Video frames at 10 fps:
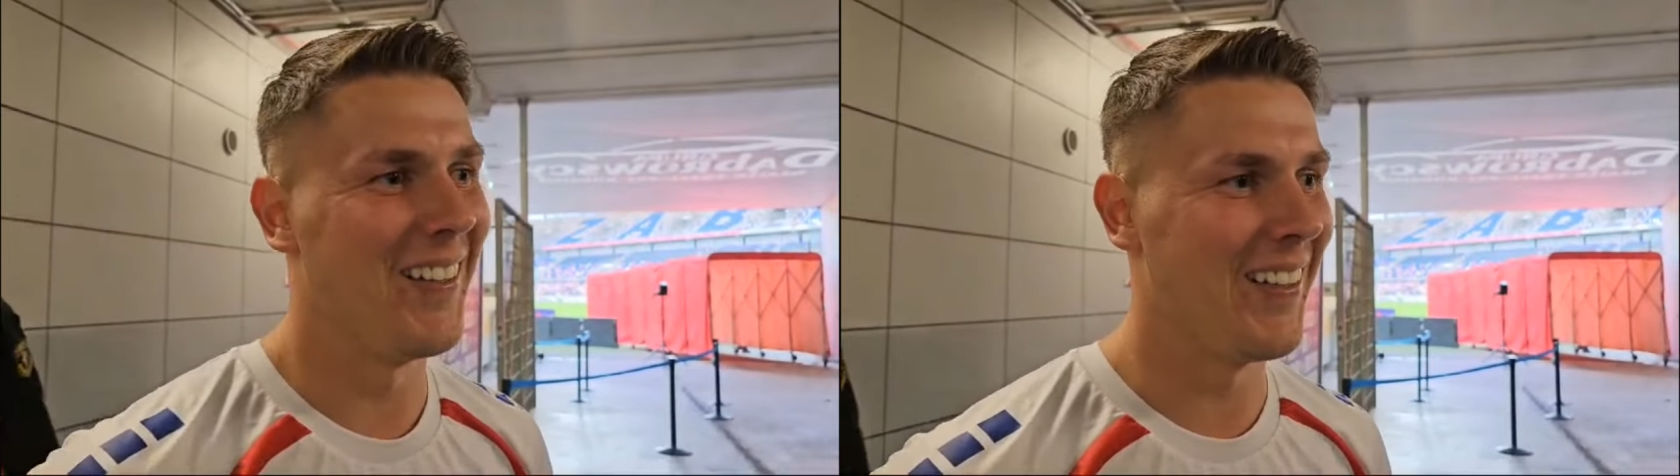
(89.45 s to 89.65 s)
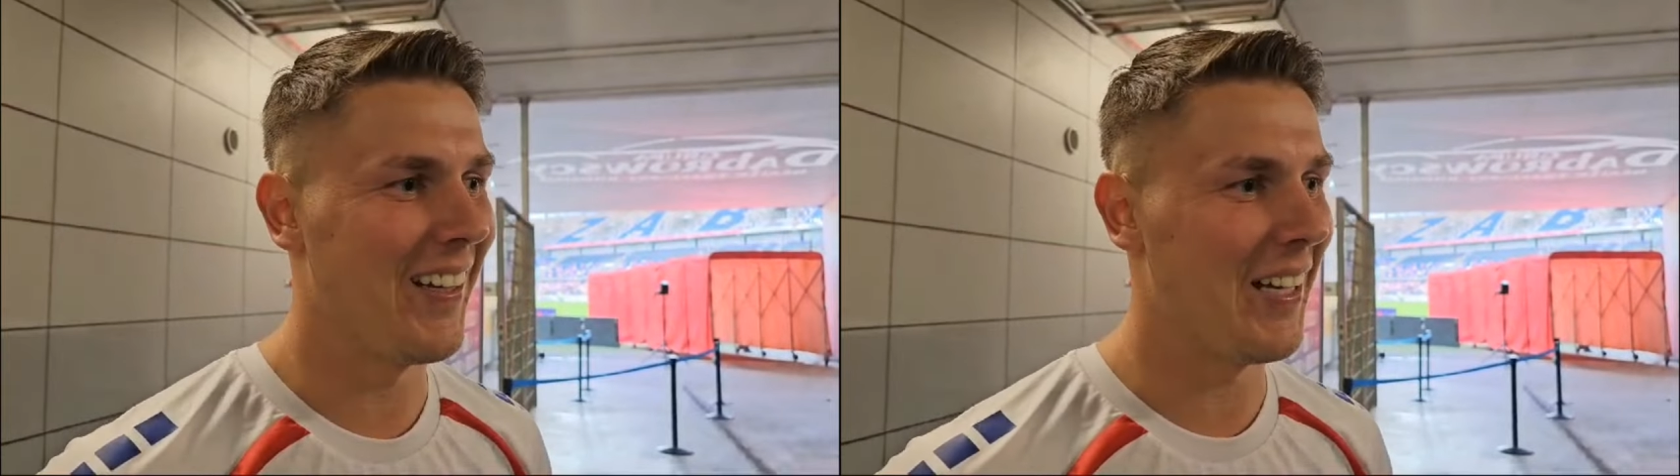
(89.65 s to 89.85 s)

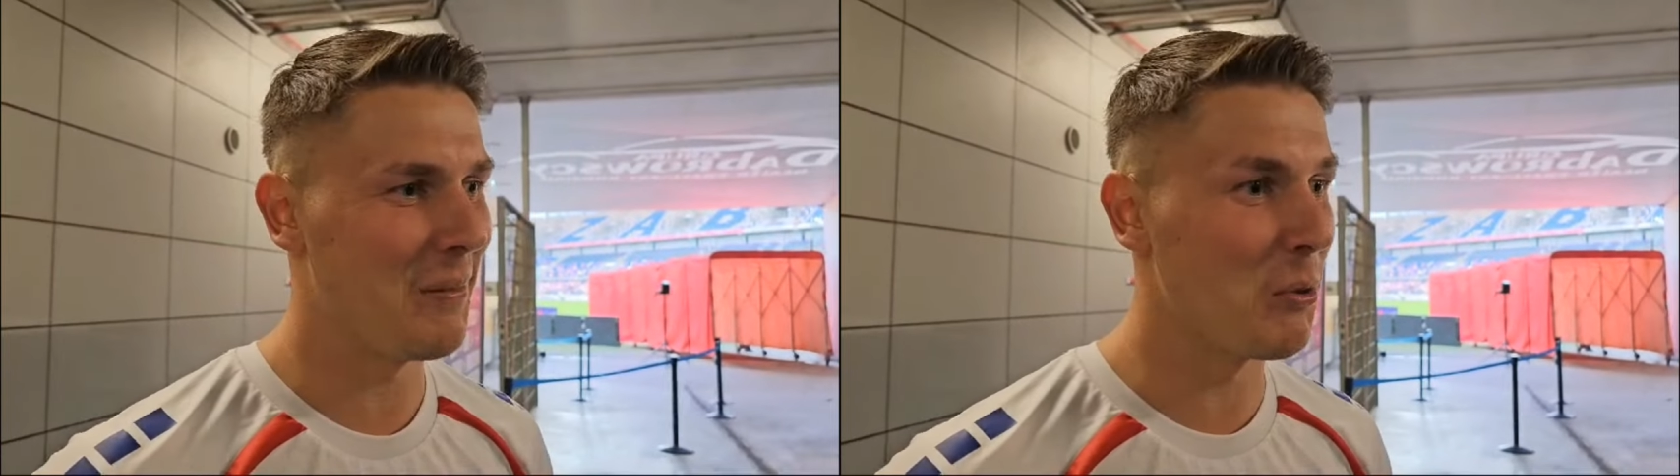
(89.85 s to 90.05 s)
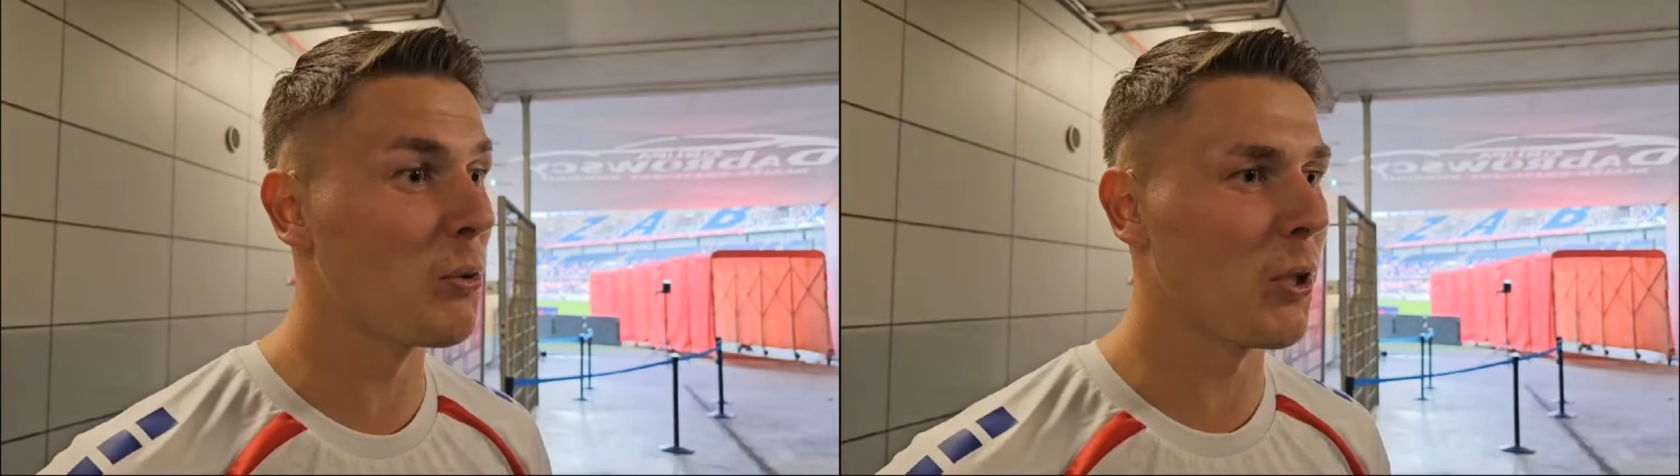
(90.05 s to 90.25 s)
e,
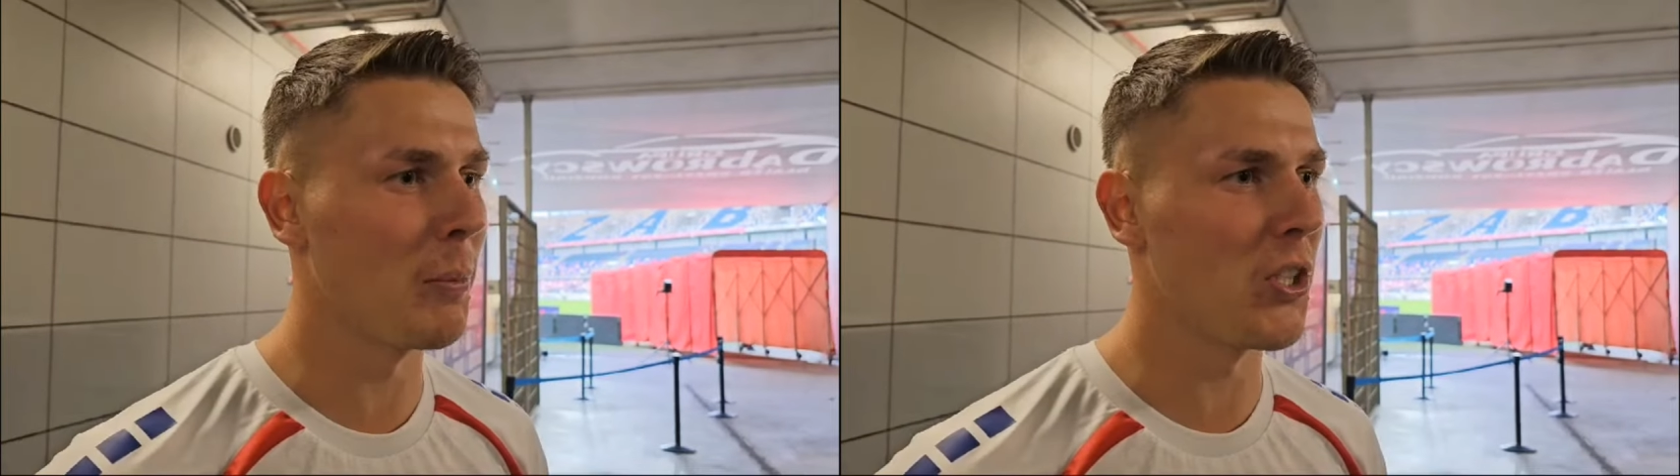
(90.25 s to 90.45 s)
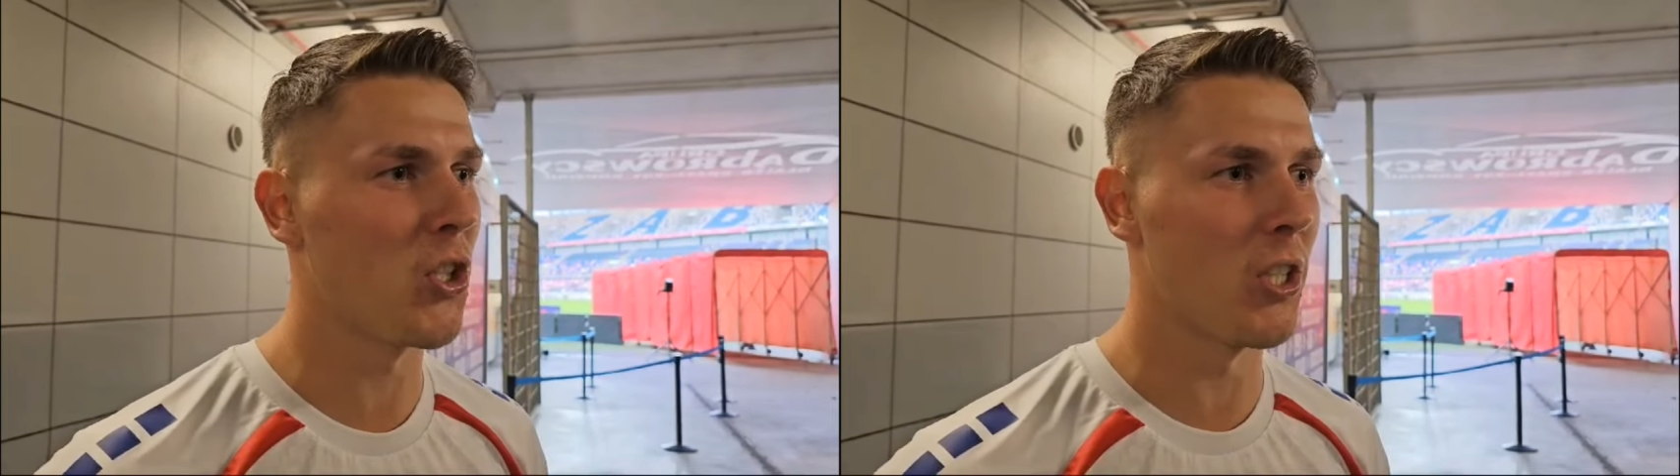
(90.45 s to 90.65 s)
ale mógł
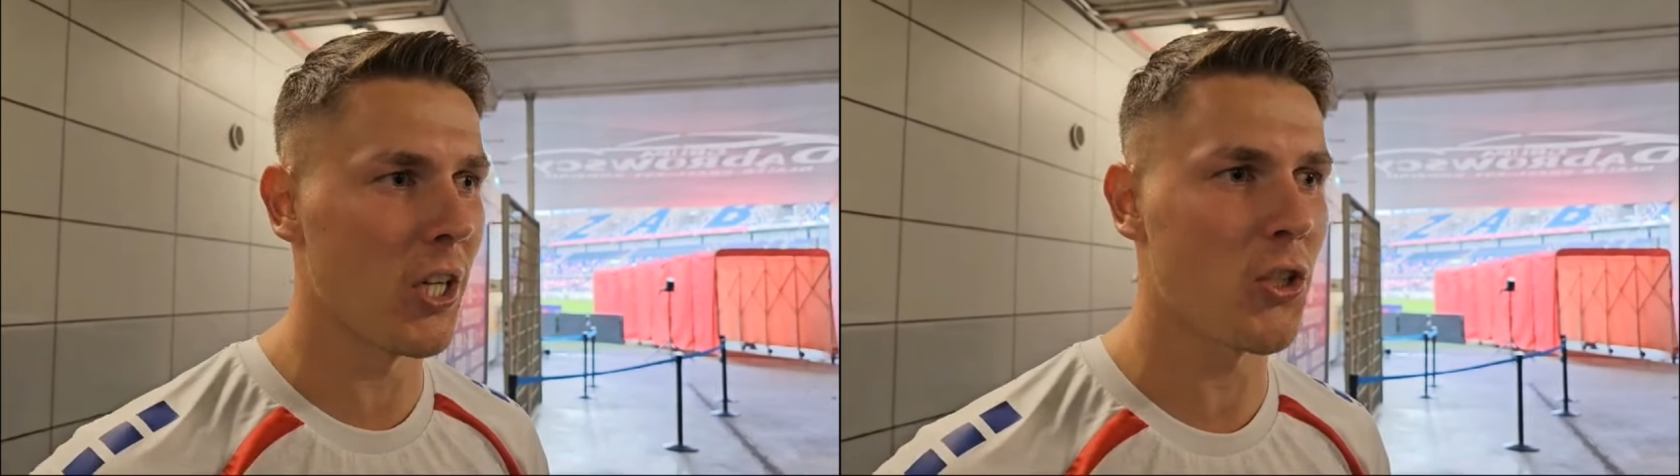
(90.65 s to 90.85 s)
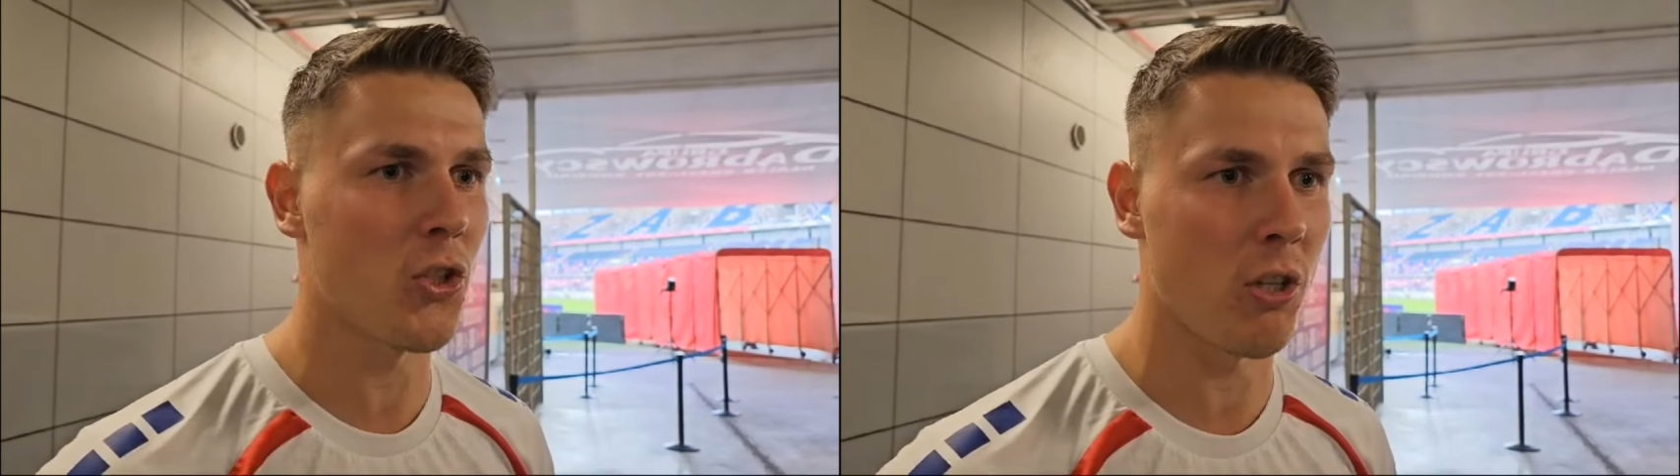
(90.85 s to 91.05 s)
to być
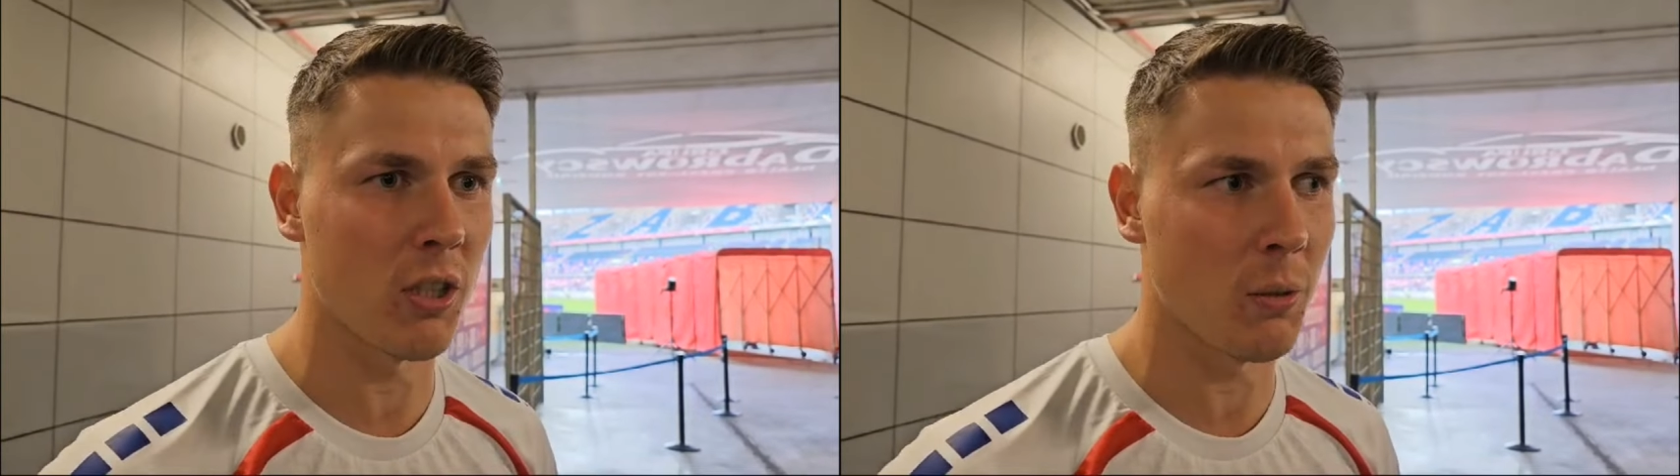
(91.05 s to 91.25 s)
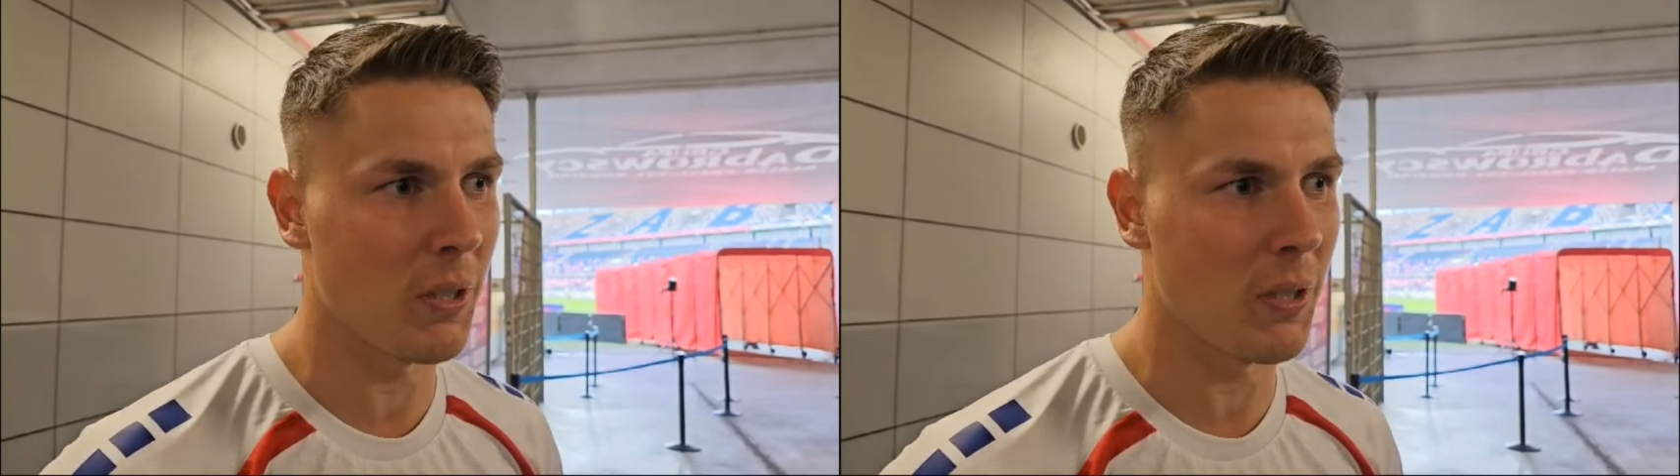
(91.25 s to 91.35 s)
silniejszy show,